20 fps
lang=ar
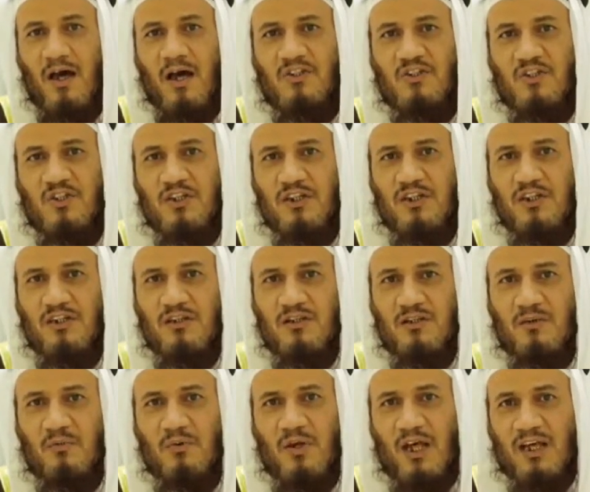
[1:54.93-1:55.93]
السنين
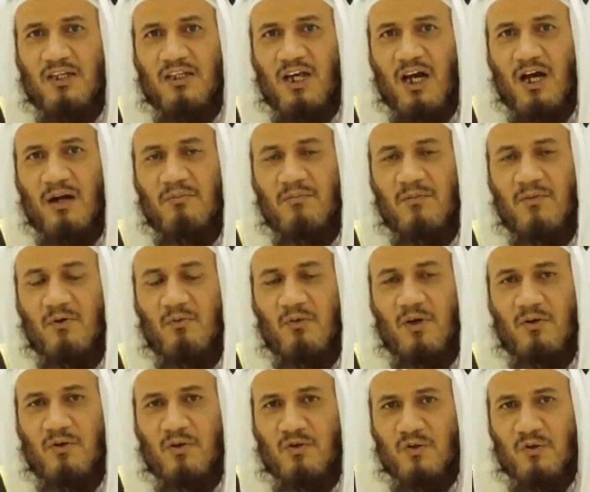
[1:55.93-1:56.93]
والأيام
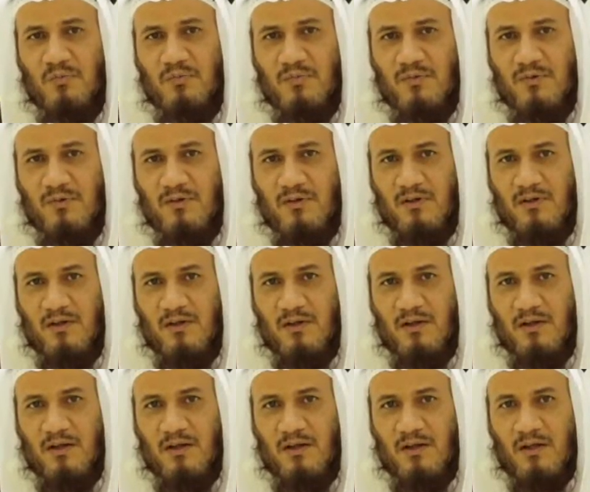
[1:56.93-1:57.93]
والكتب
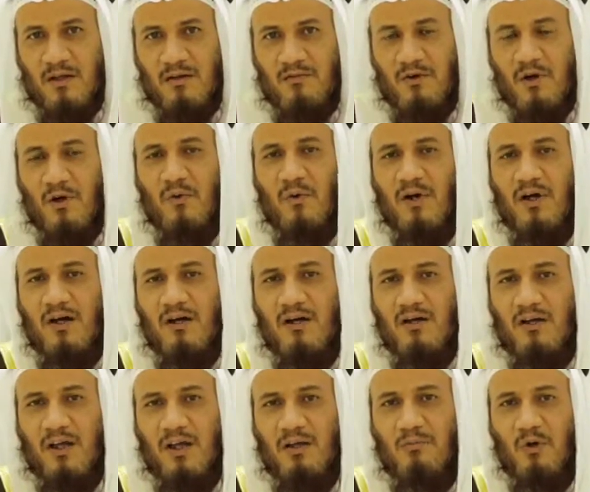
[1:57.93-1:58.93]
فهو
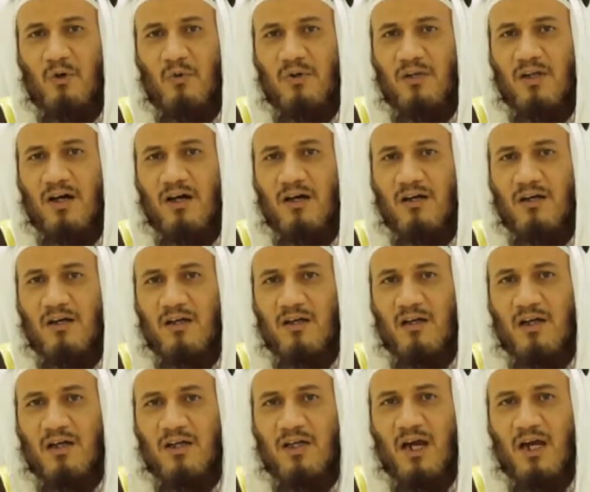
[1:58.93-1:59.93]
رحمه الله
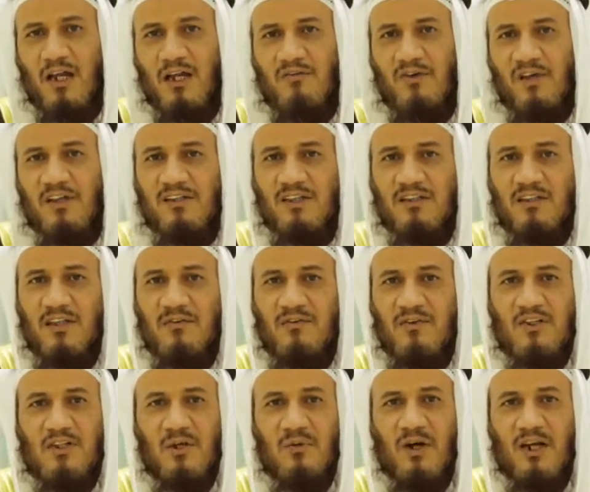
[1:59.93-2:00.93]
كان فلتة
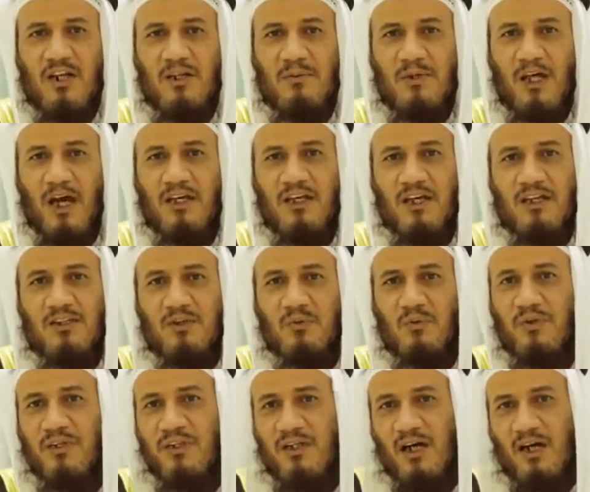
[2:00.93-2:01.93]
في جوانب الحياة
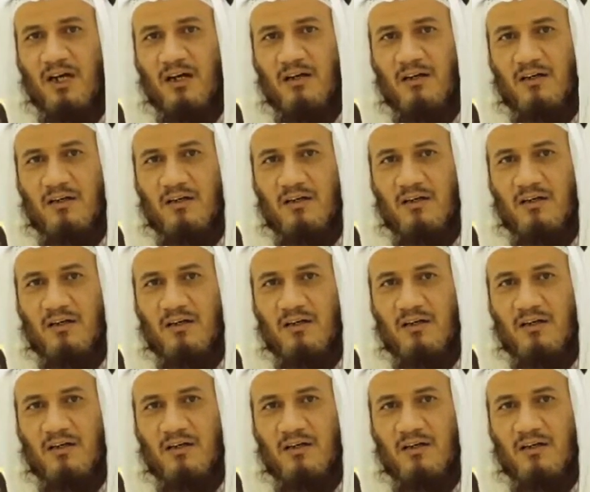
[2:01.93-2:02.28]
كلها